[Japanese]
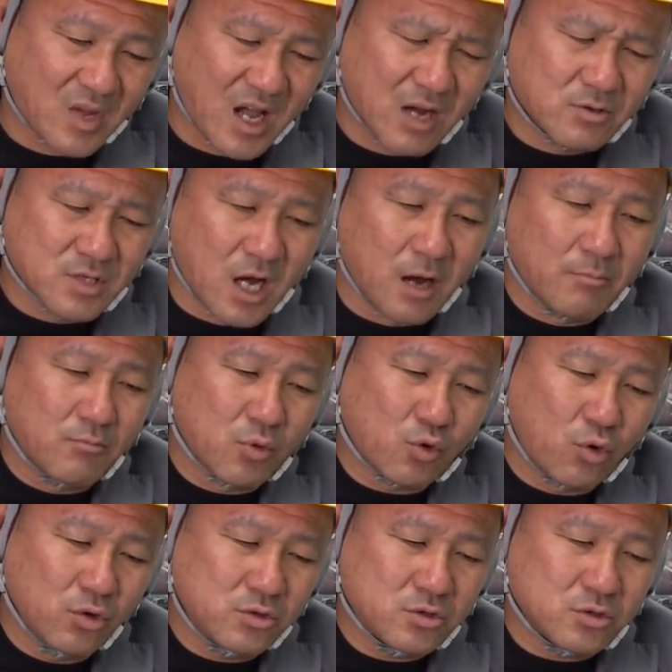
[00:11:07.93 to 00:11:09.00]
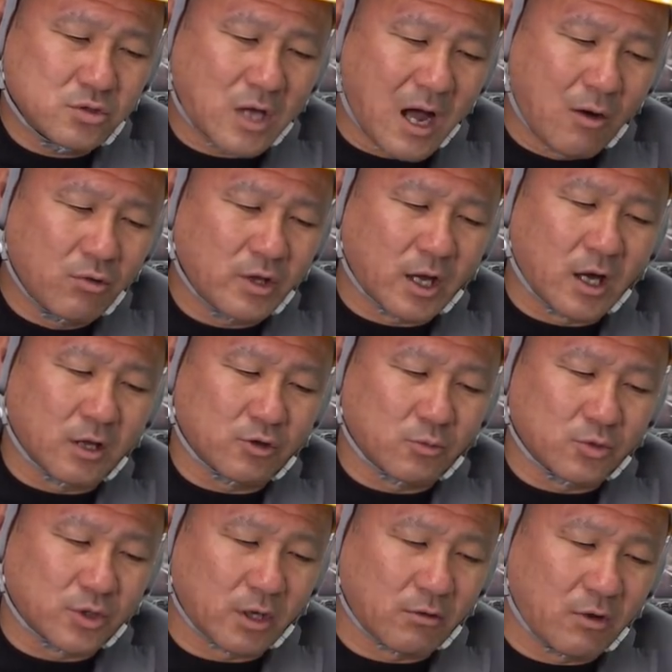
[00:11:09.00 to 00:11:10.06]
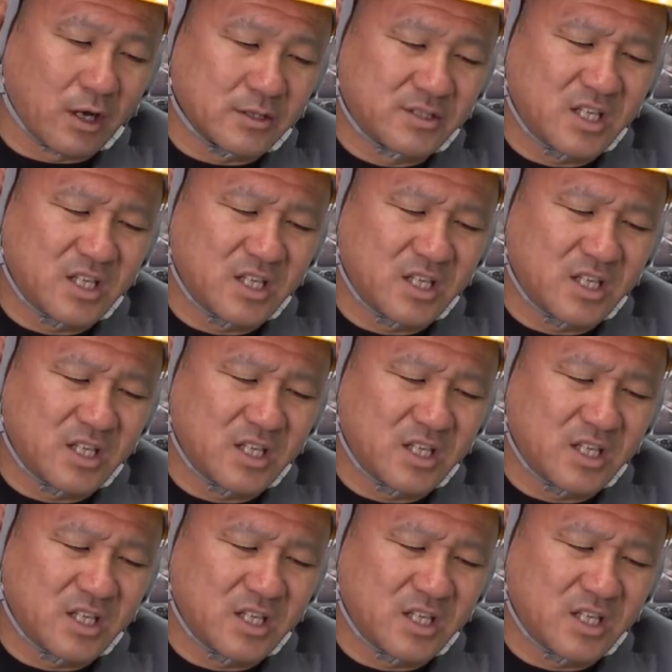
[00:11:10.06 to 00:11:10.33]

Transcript: あのさ、こいつアホだなと思ったのは、